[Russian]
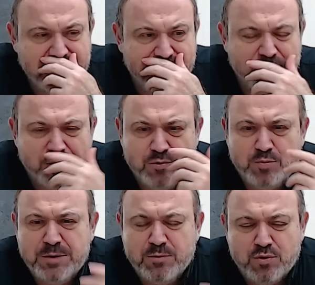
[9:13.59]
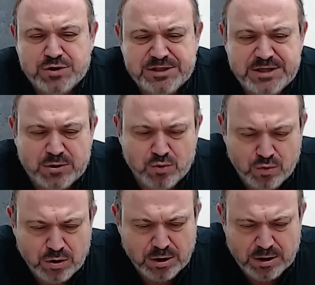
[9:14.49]
Вот, ну, мне могут сказать,
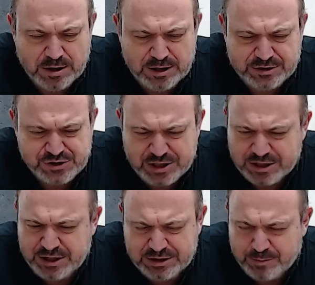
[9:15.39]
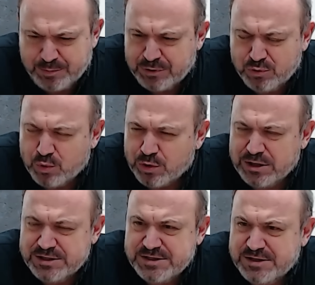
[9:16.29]
ну, это же какие-то
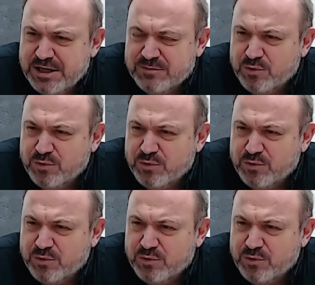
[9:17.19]
придурки сидят,